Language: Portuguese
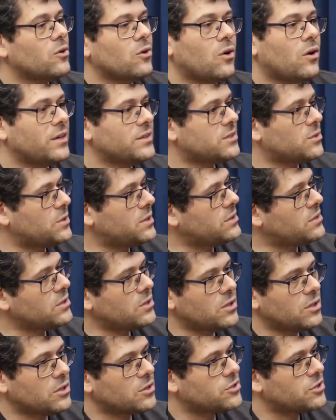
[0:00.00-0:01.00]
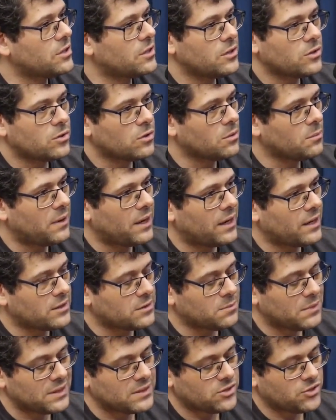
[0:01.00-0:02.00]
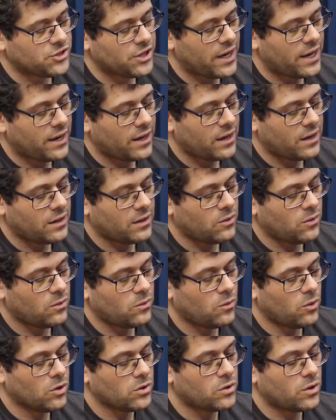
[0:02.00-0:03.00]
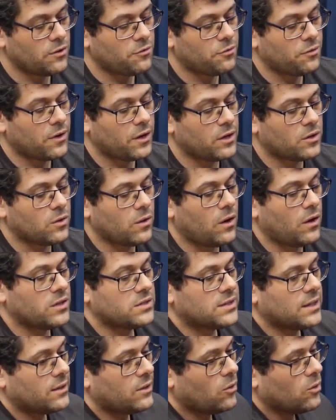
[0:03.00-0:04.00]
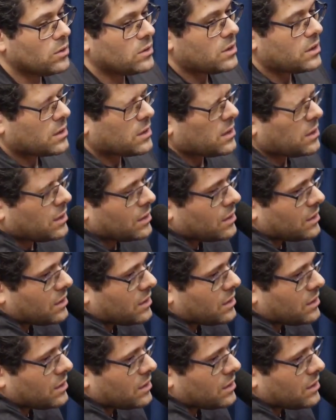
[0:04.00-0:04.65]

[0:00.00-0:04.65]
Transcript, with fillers: noise reduction e tudo mais, mas gera um não. outro efeito. Olha essa outra aqui.